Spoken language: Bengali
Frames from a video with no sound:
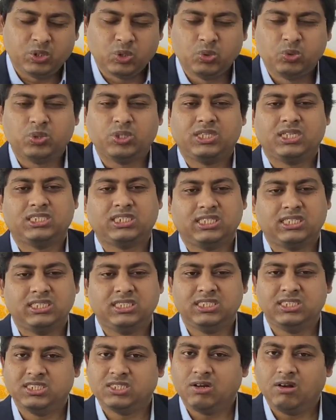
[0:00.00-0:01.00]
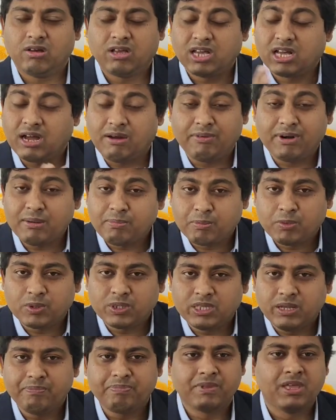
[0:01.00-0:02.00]
দ্রুততার সাথে জিনিসগুলোকে কাভার আপ
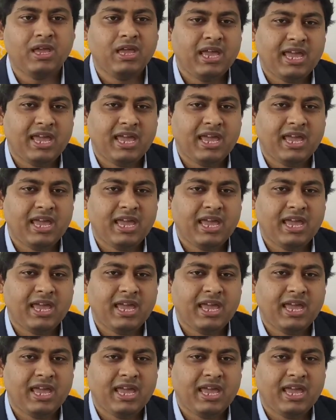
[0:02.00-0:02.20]
করতে